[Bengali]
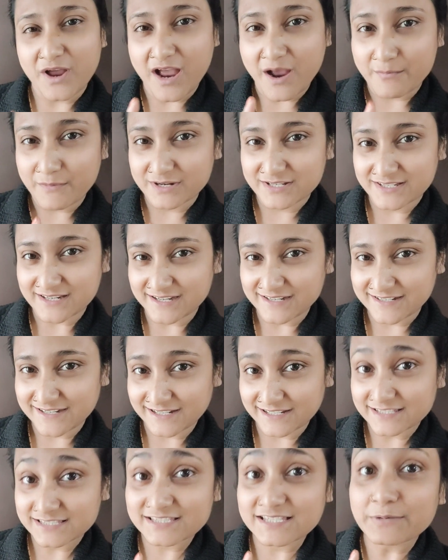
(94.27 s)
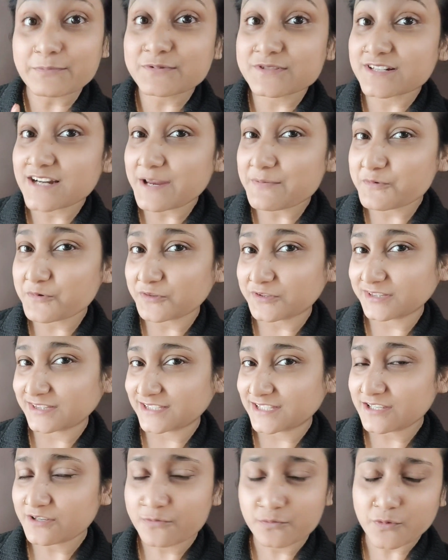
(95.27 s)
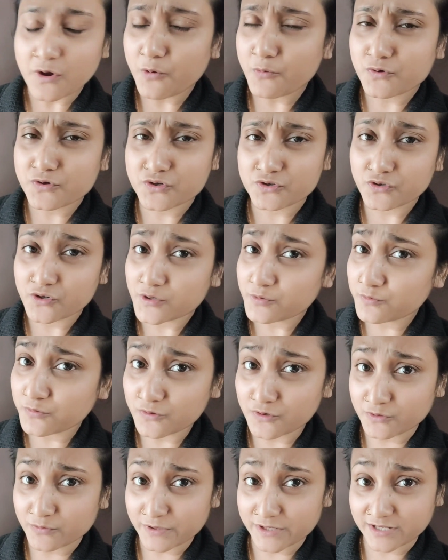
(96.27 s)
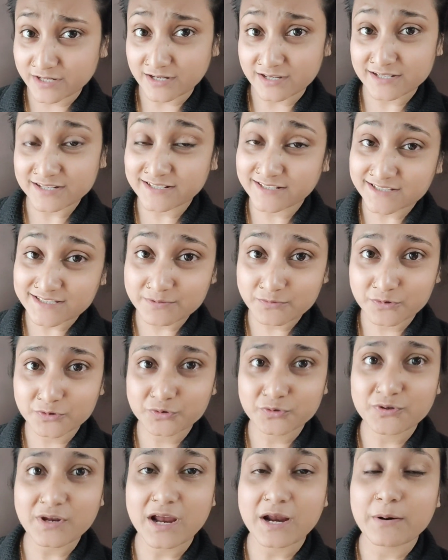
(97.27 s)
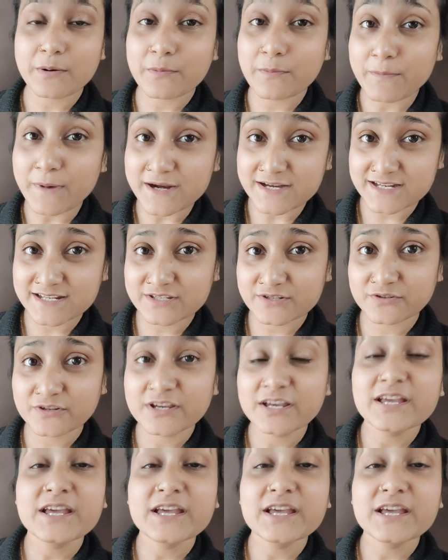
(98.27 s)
আমার চ্যানেলটাকে সাবস্ক্রাইব করতে অবশ্যই ভুলবেন না ঠিক আছে বন্ধুরা আর পাশে যে